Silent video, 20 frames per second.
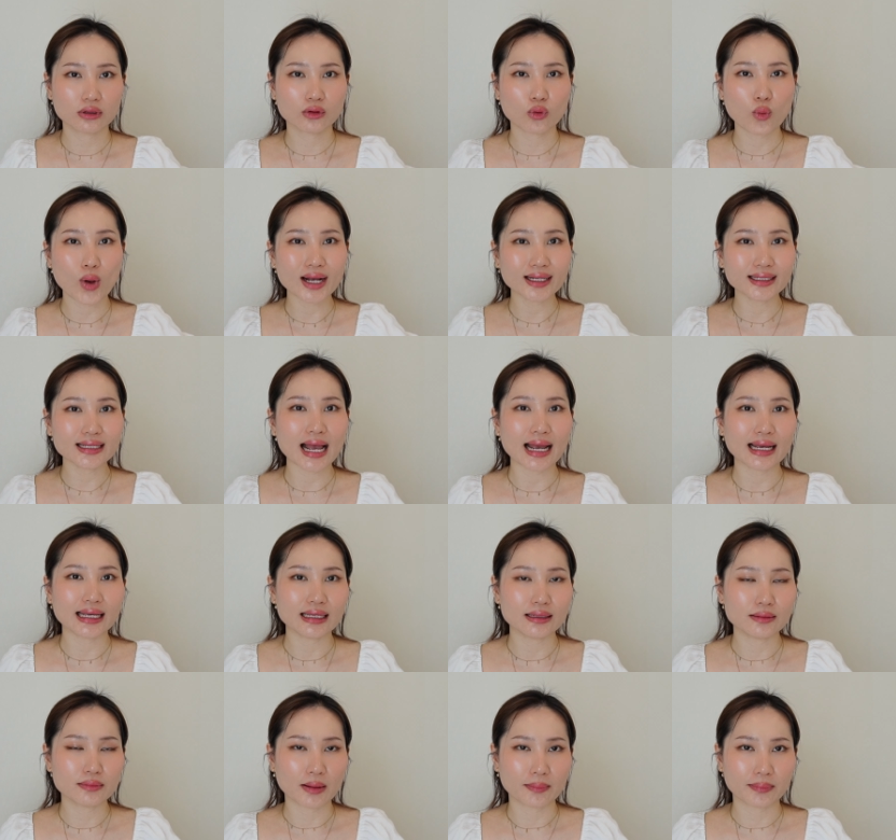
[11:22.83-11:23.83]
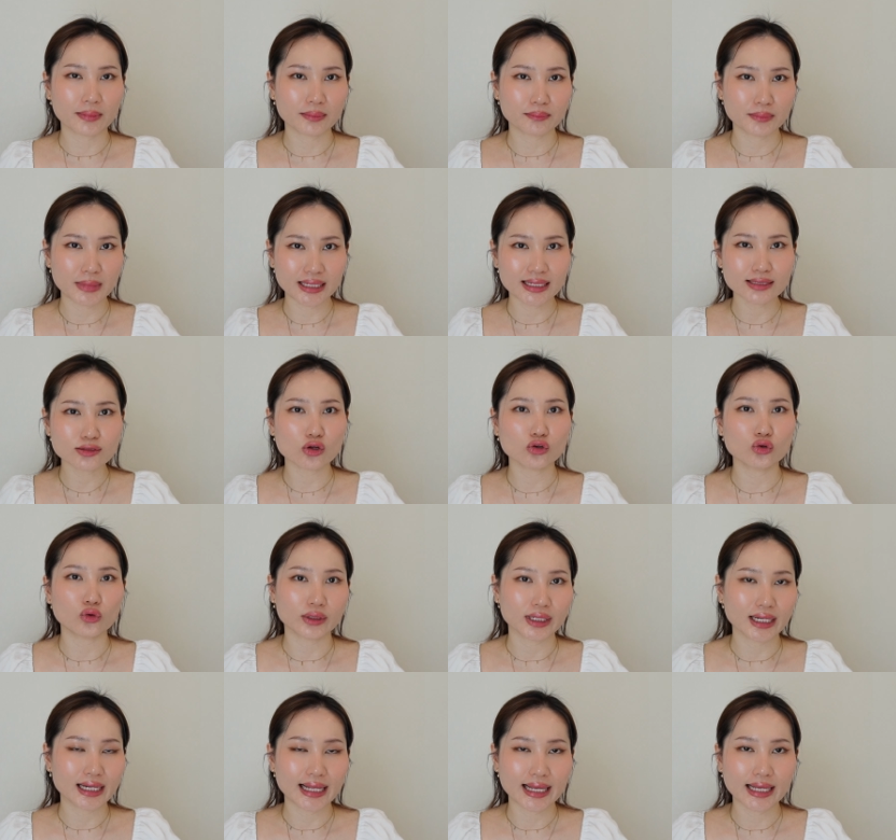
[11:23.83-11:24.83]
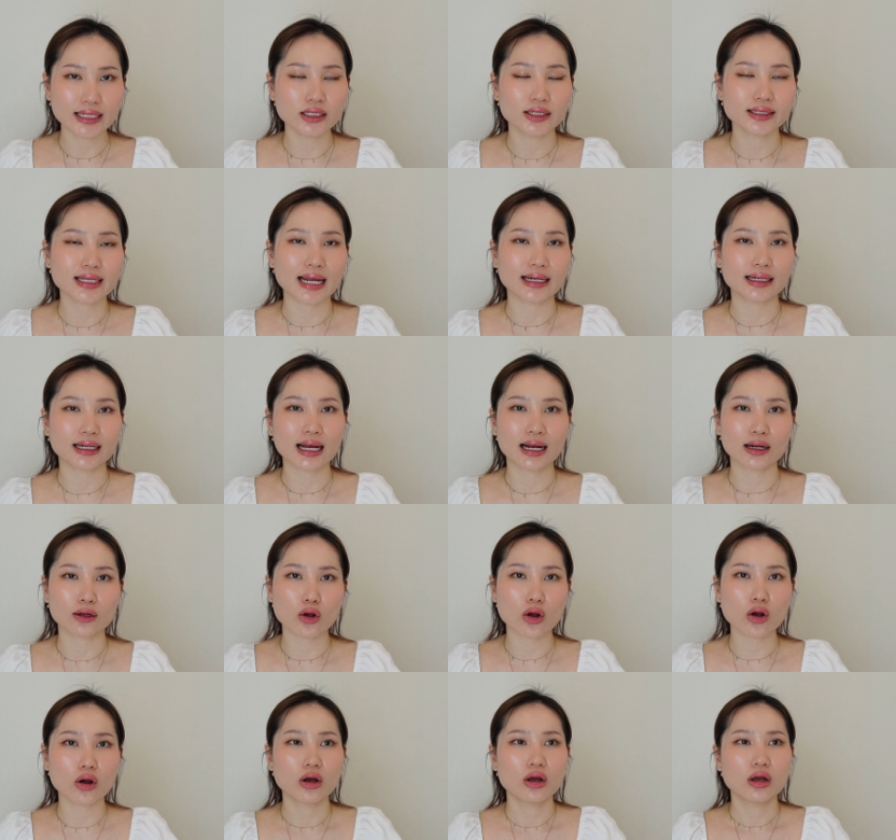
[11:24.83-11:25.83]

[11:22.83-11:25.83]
กว้างใหญ่แบบมีที่จอดรถอะไรให้เยอะแยะนะคะก็